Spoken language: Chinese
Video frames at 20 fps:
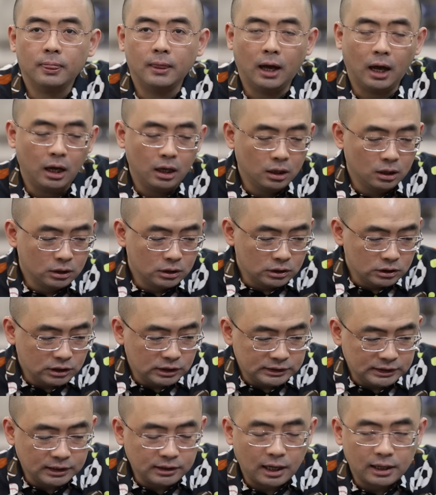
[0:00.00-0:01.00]
啊，
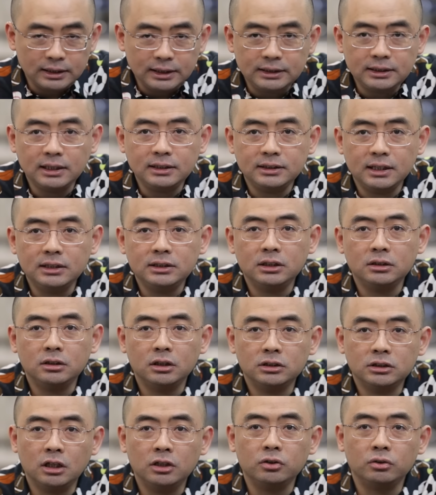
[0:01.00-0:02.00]
是香港一些年轻
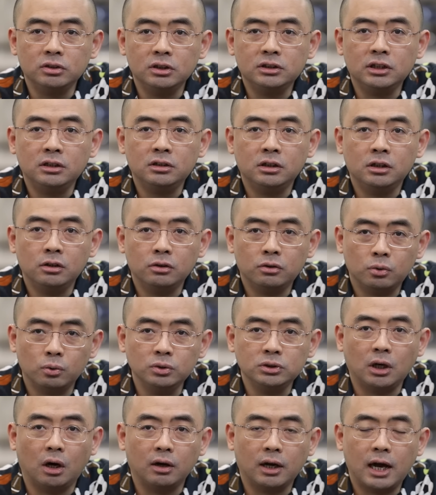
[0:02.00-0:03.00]
人，香港有些年轻人
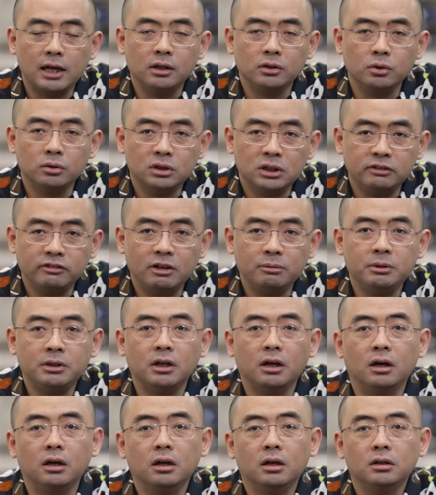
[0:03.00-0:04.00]
从小看的都是 TVB
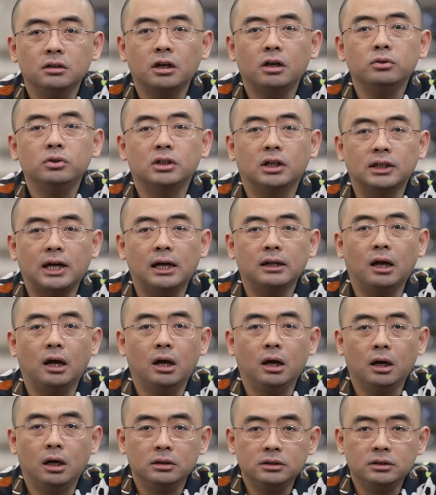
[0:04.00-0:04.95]
的电视剧长大的，